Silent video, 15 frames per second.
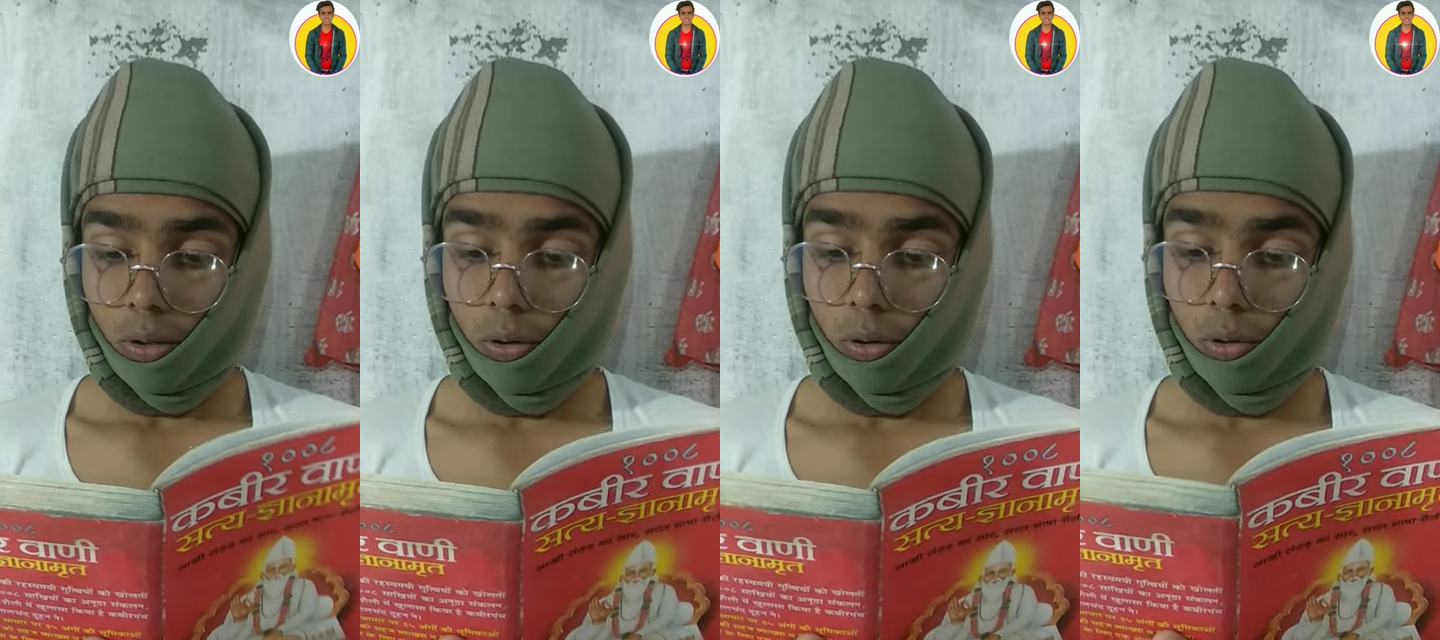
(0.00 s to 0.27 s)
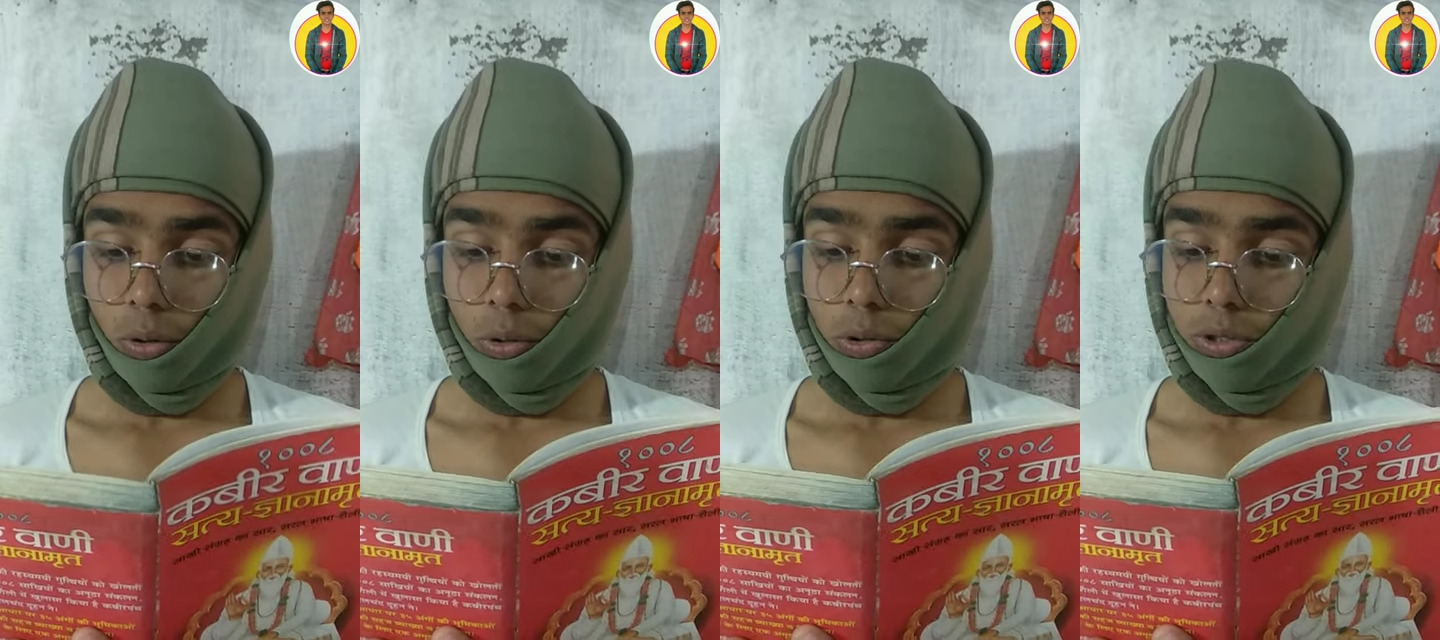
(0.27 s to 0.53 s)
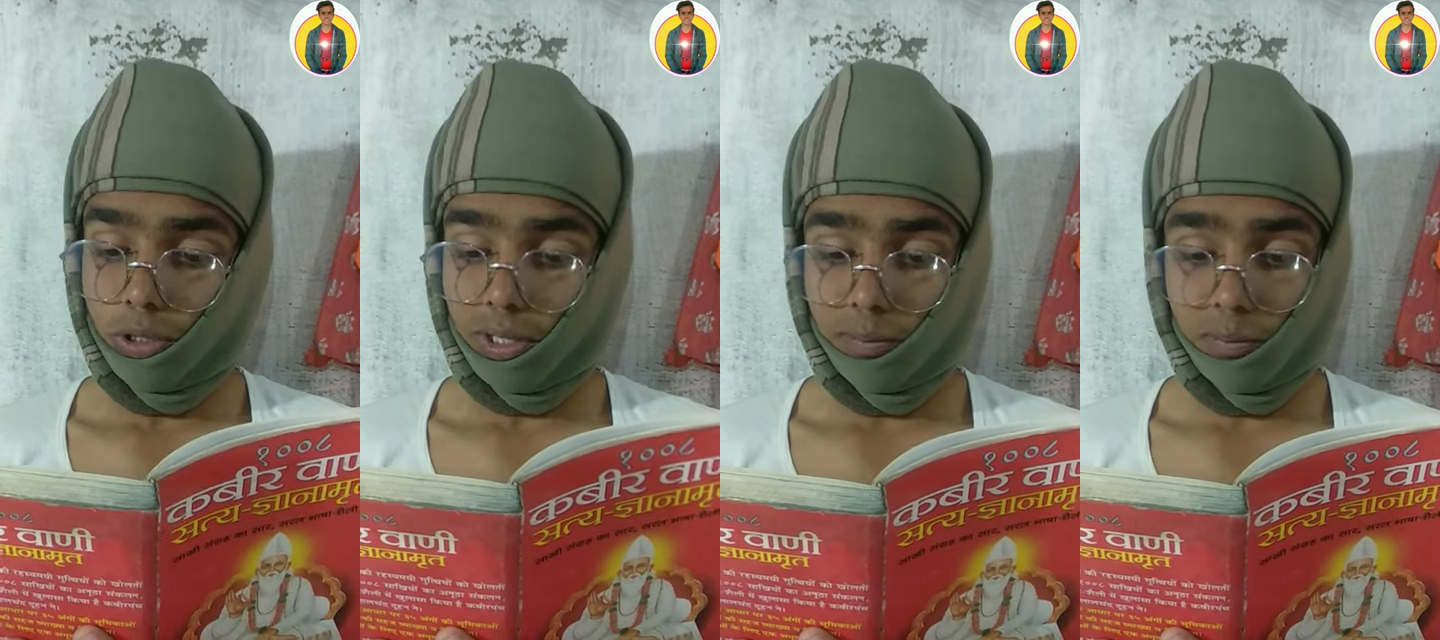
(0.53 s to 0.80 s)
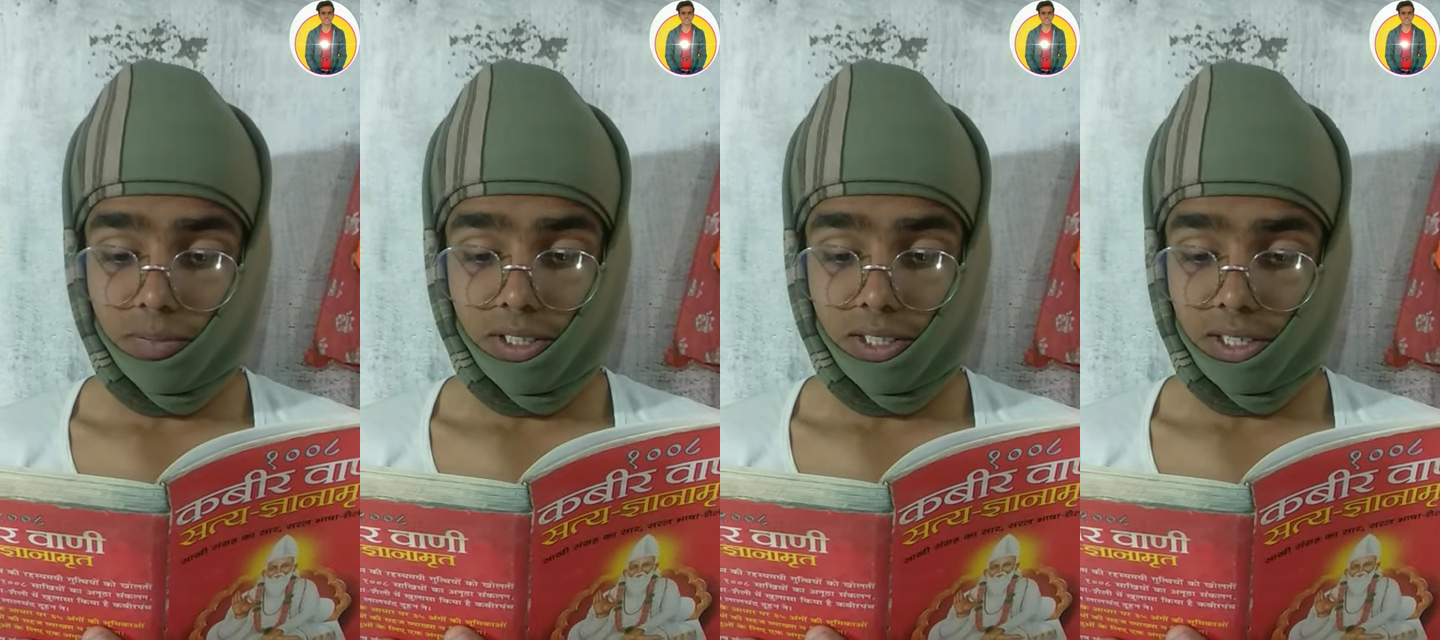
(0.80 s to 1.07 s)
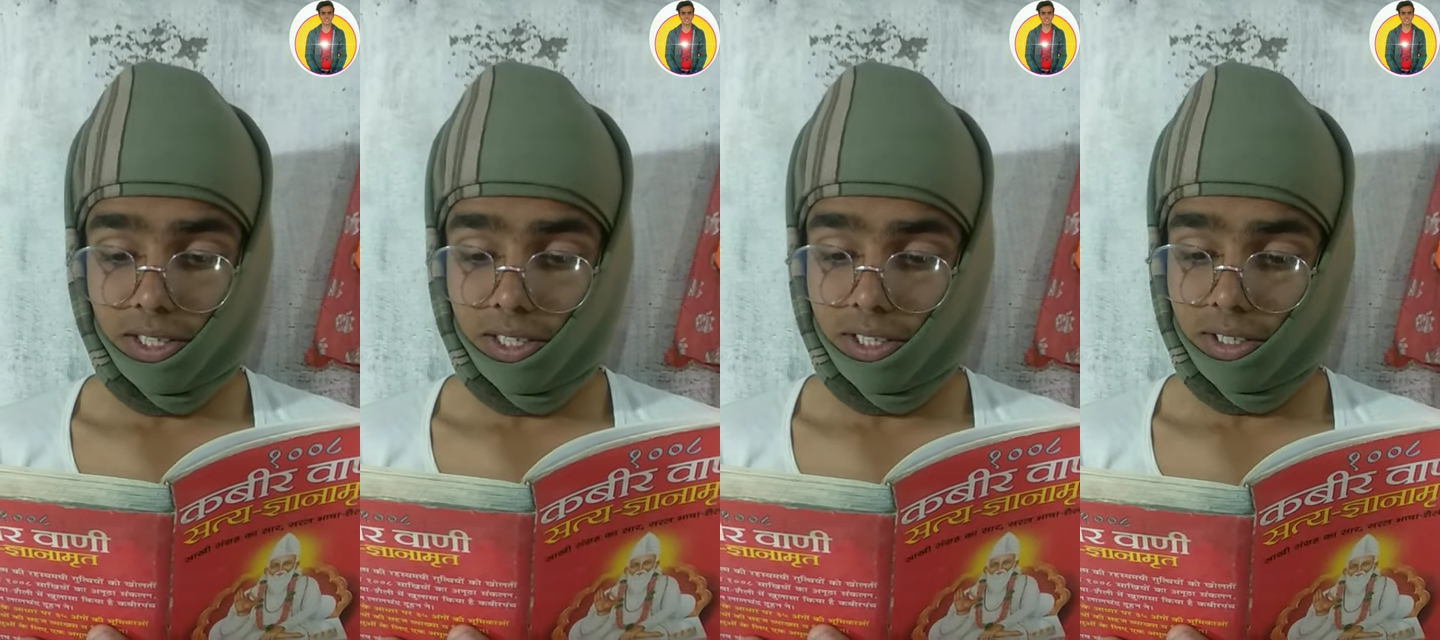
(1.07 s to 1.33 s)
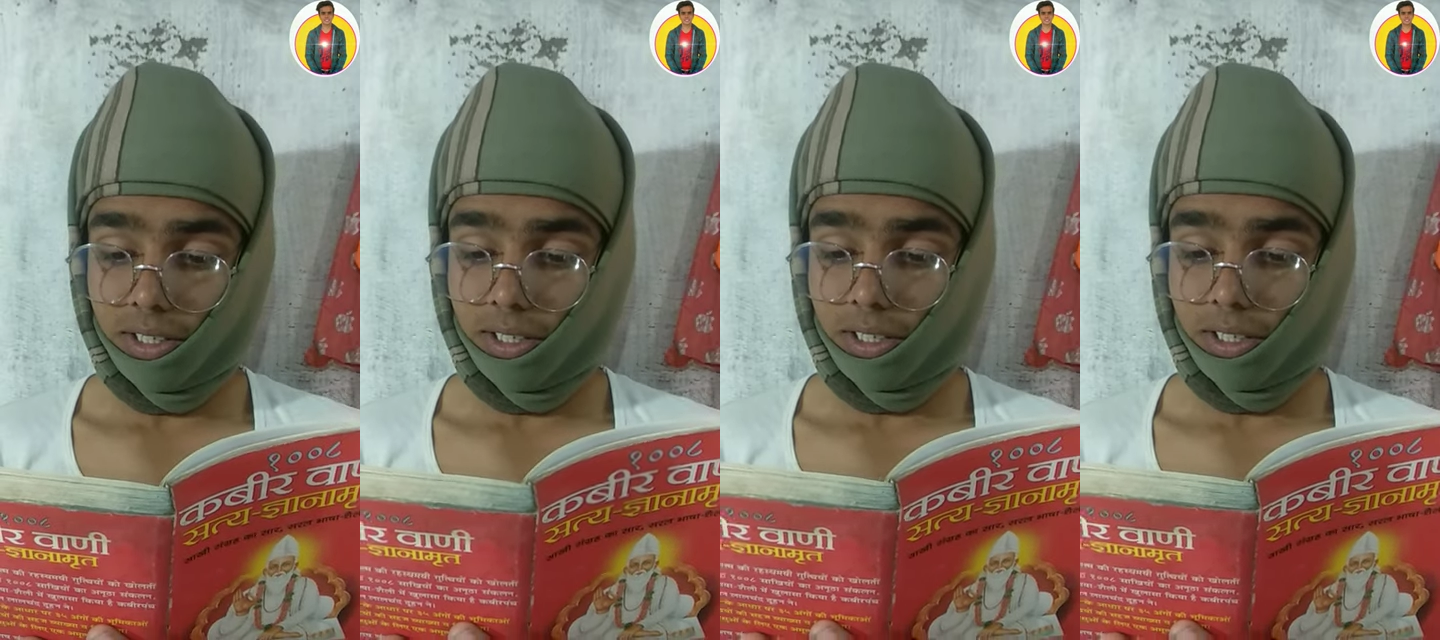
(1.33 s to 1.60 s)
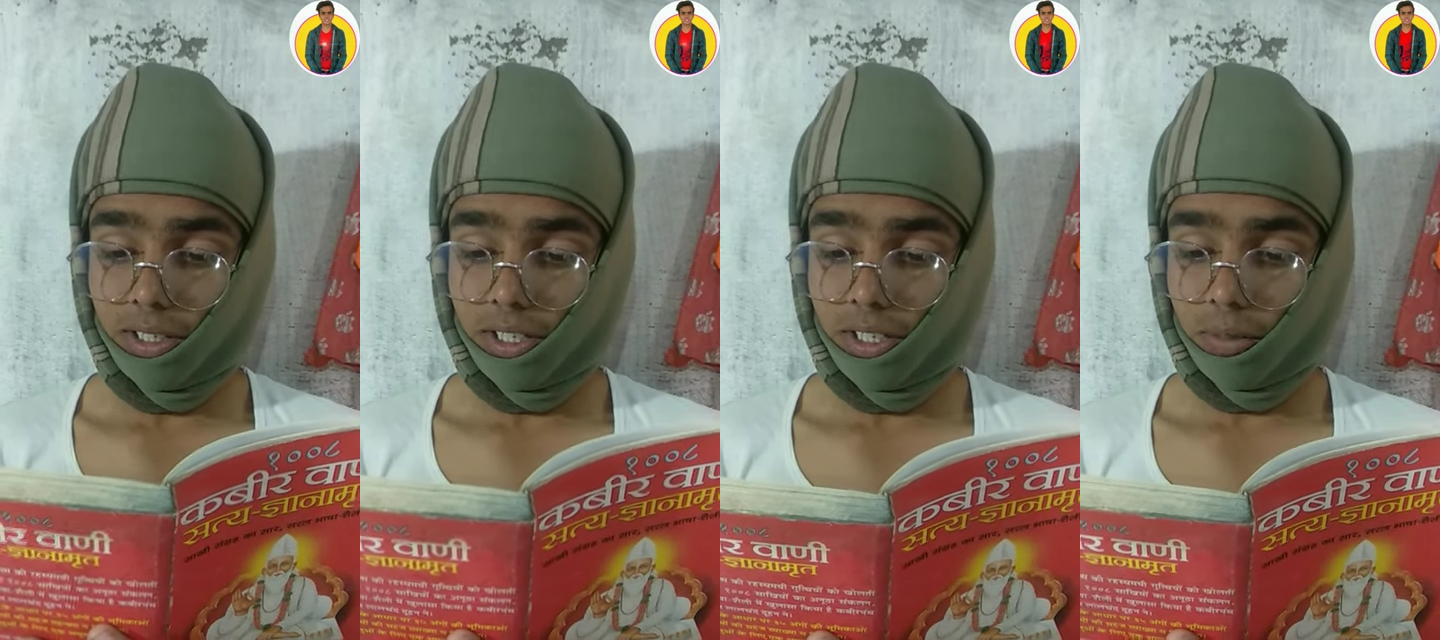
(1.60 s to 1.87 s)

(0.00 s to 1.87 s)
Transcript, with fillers: गुरु शब्द एक है